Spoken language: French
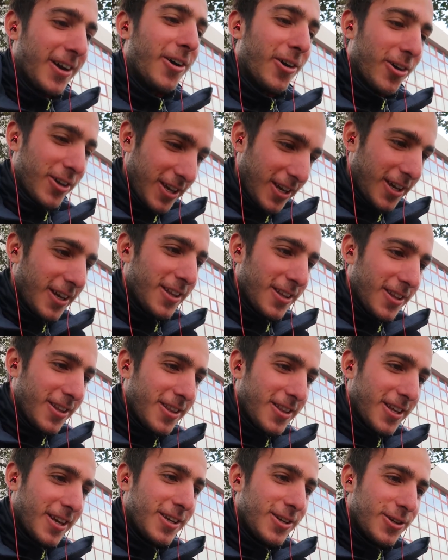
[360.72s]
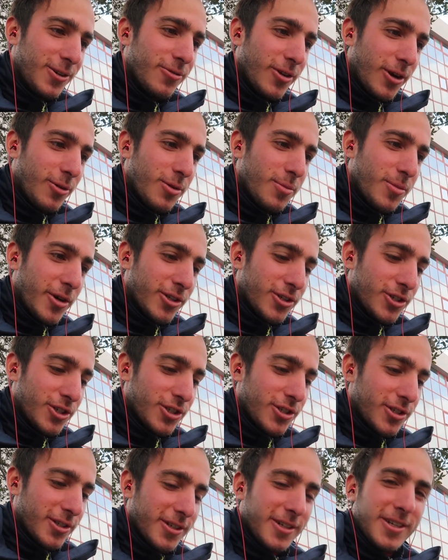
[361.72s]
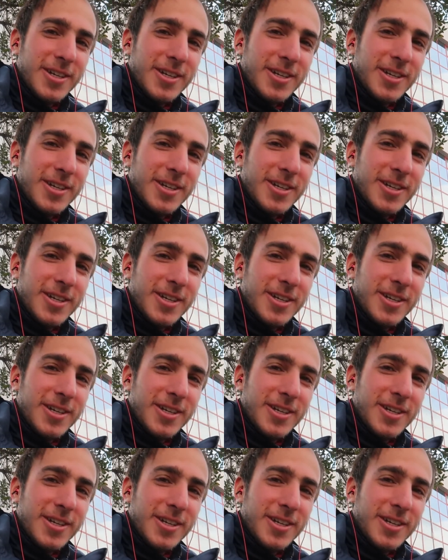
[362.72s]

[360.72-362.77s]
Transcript: Ok. Thank you very much.